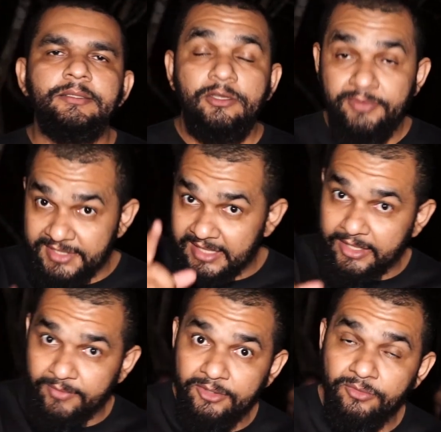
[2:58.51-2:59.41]
talvez
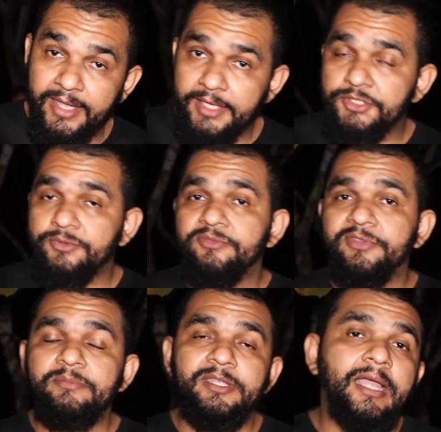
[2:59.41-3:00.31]
até uma doença, uma
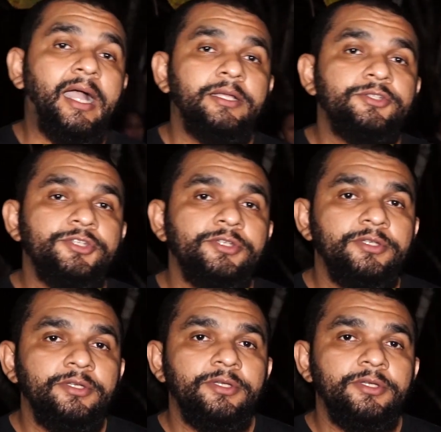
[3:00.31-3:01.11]
enfermidade,